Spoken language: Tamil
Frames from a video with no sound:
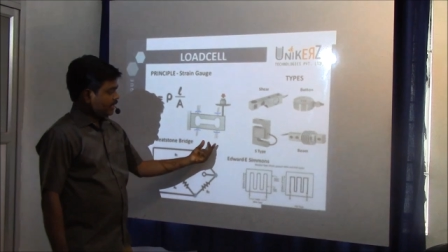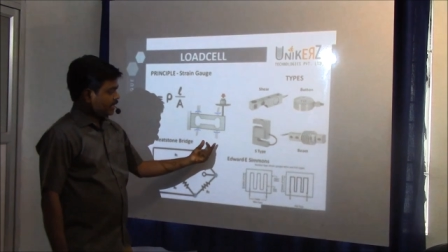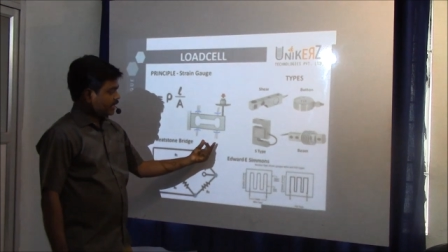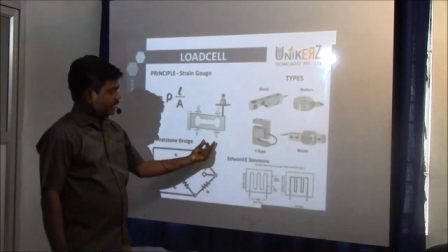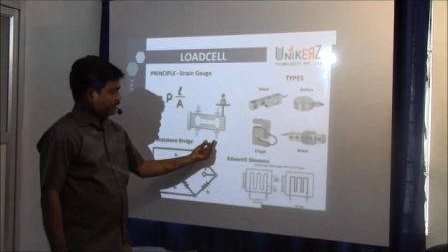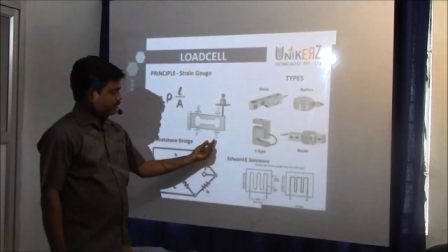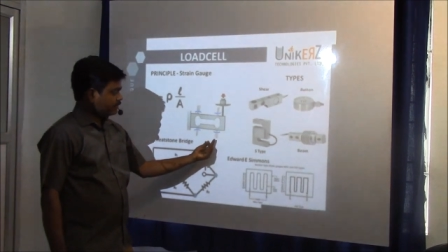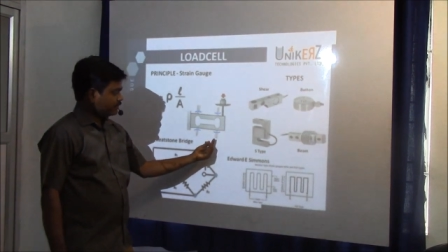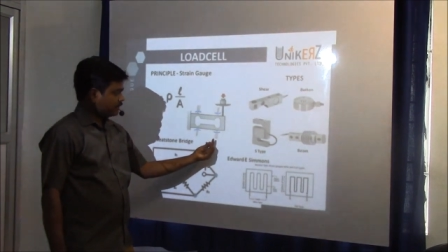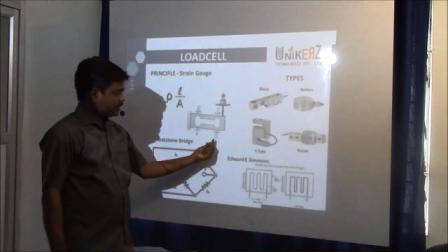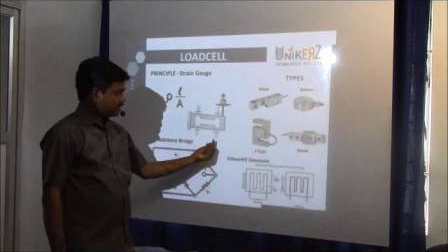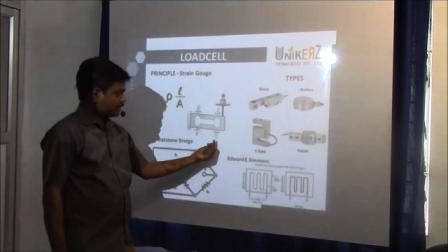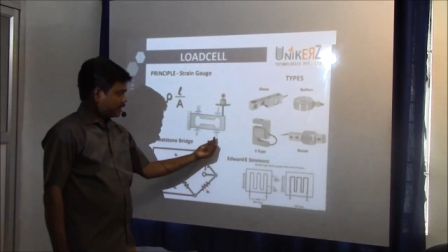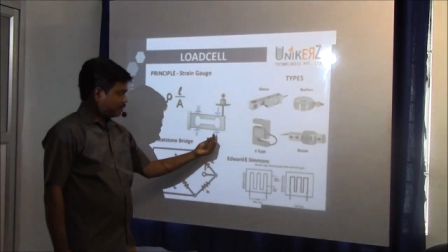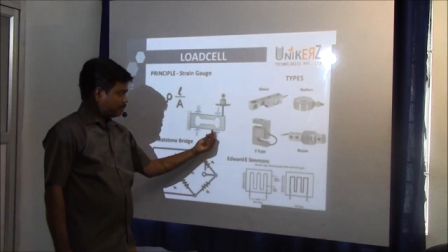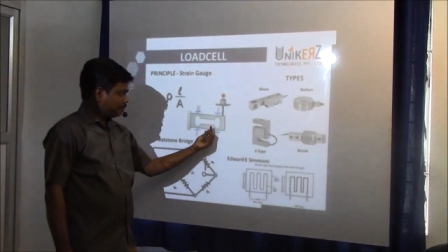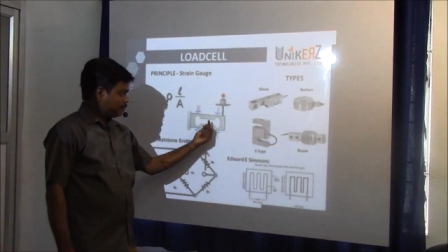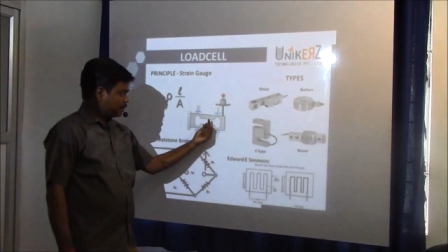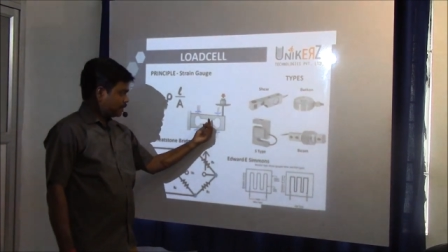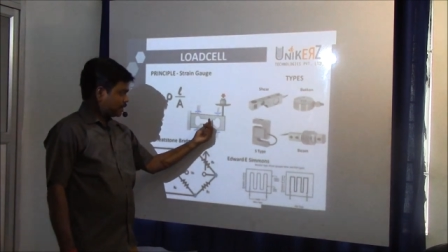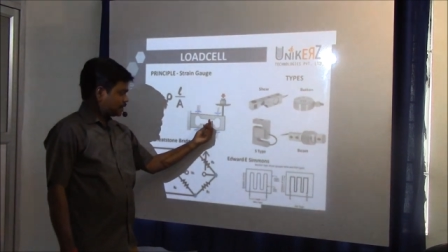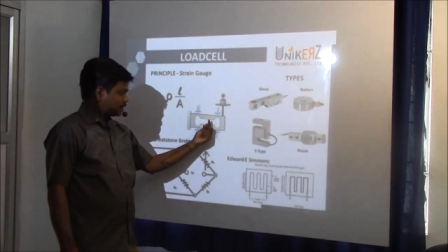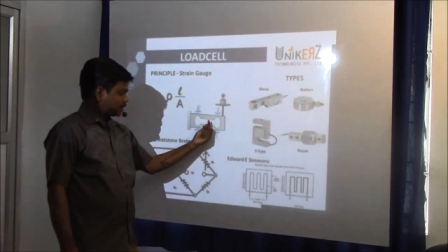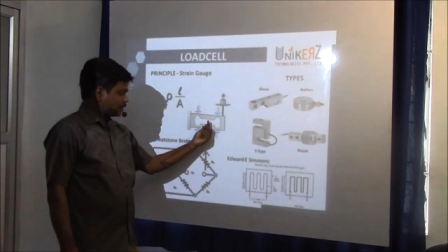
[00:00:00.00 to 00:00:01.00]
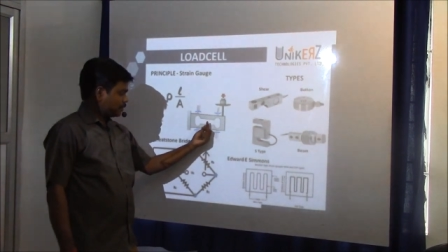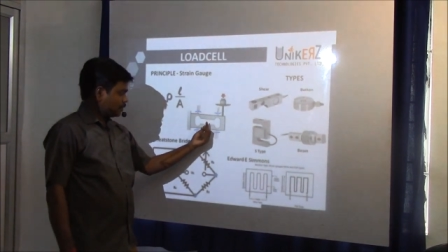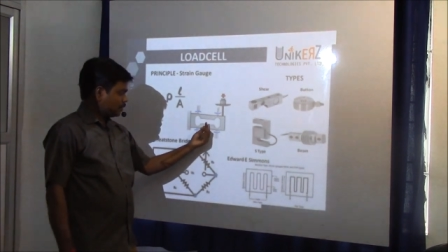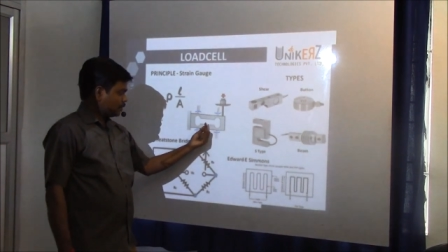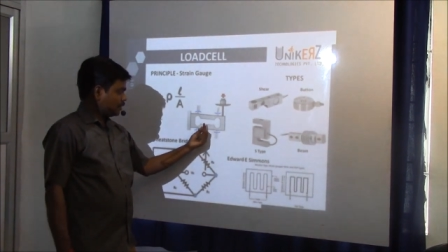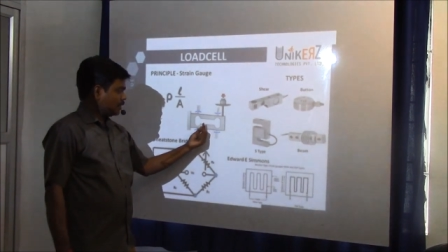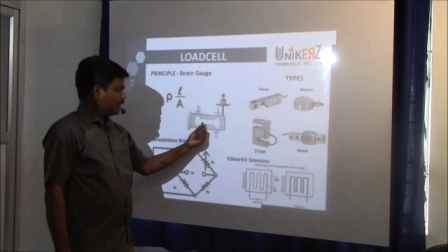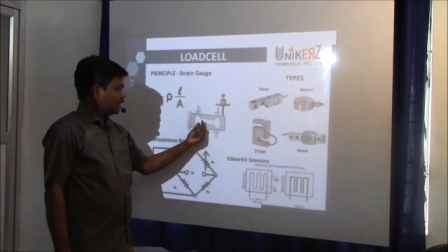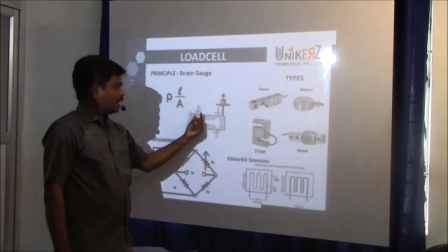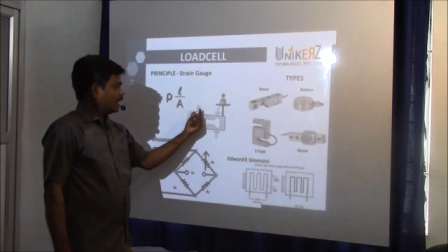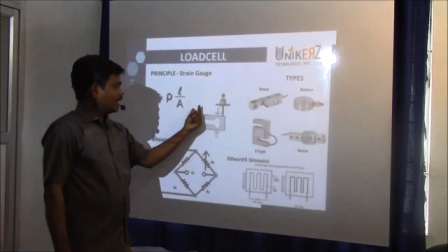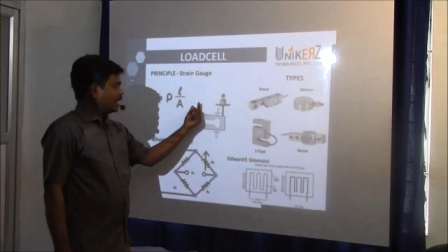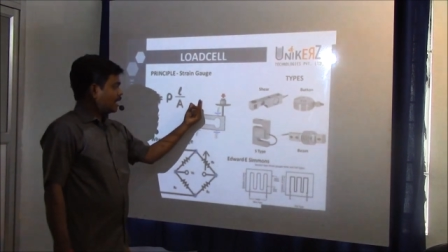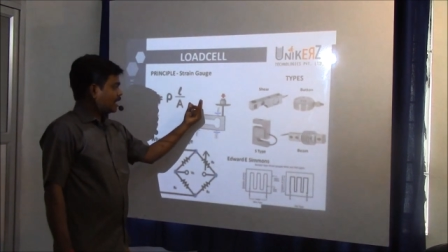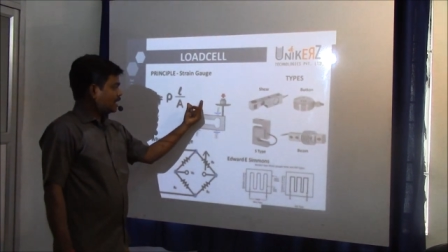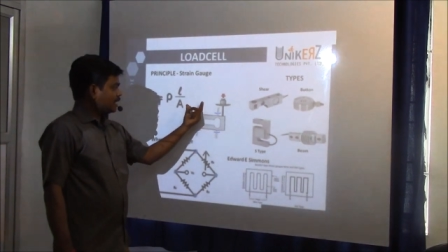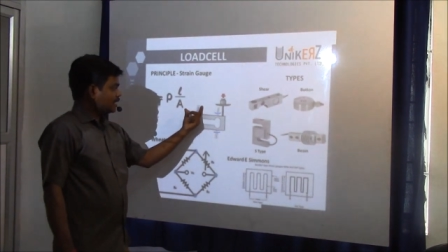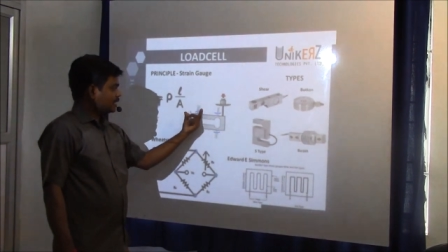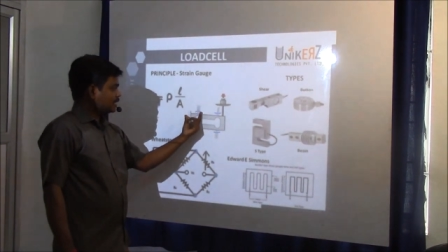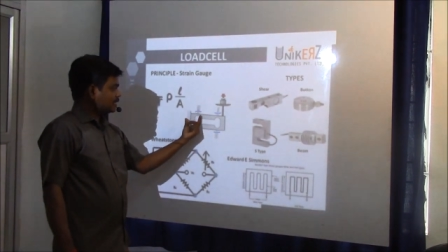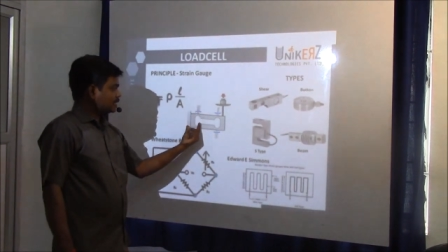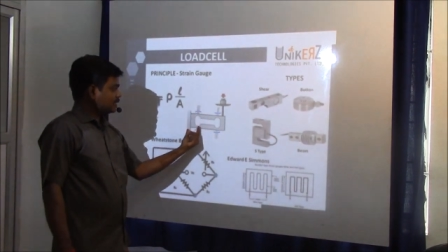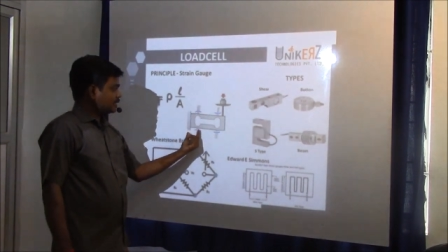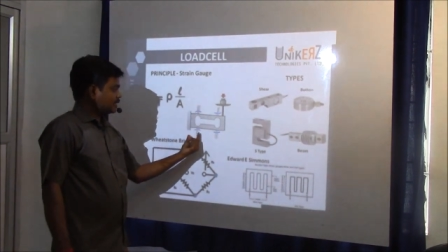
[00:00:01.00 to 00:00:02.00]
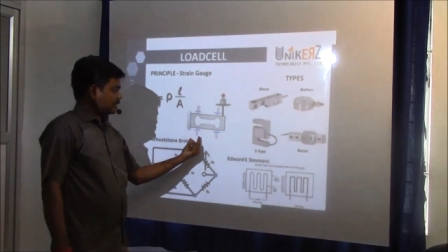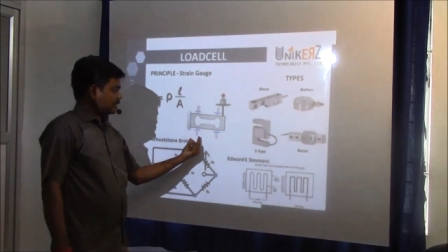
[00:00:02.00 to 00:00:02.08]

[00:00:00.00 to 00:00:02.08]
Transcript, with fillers: இங்கே வந்து கம்ப்ரஸ்டோ அல்லது